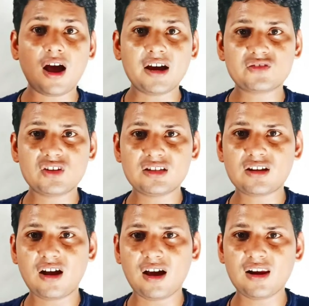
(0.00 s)
हर
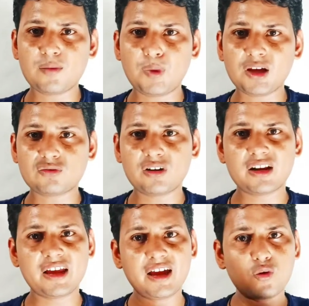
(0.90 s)
चीज़ का अलग पासवर्ड
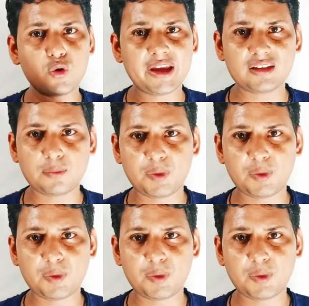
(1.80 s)
रखें या कोई ऐसा